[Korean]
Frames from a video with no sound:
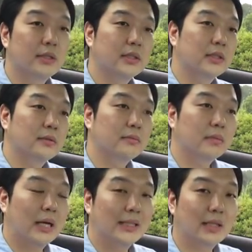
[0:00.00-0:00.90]

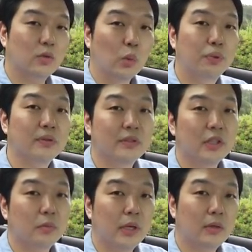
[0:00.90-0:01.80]
지금 가장 높은
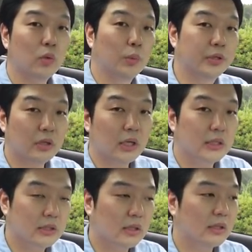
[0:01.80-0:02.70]
트림에 또
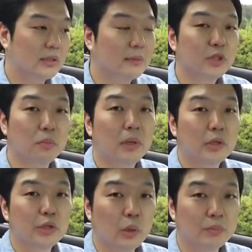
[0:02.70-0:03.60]
옵션까지 들어가서 3,000만
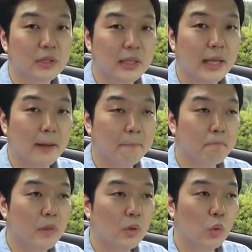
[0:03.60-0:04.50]
원이 넘는데,
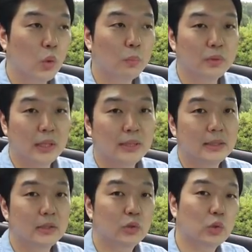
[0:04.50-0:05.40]

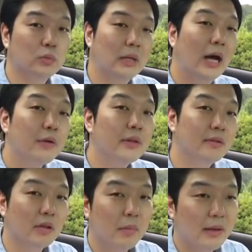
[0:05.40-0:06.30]
이것보다는 조금 하위
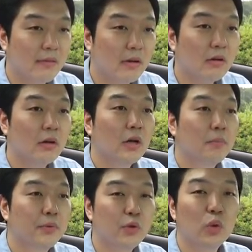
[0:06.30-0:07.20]
트림에서
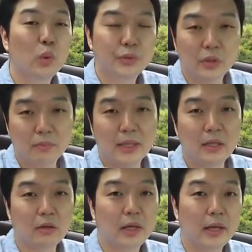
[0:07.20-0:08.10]
필요한 옵션만
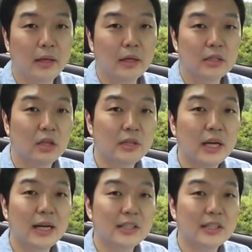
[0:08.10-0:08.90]
이렇게 선택을